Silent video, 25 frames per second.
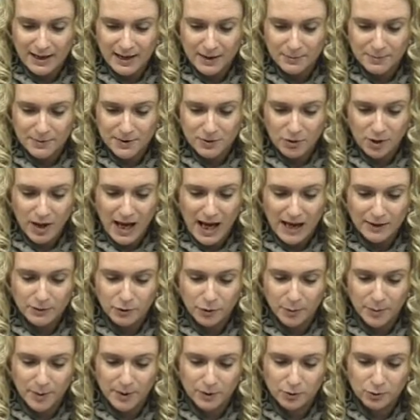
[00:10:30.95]

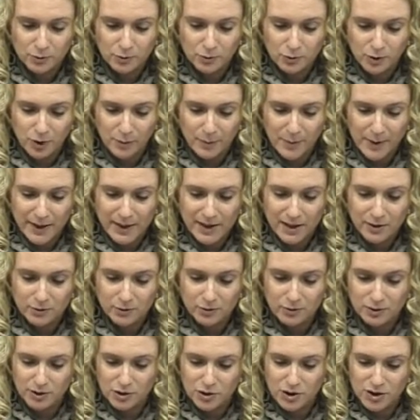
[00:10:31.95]
capitolato per tutto il
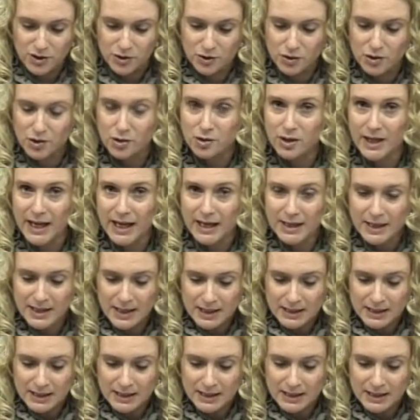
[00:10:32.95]
periodo di gestione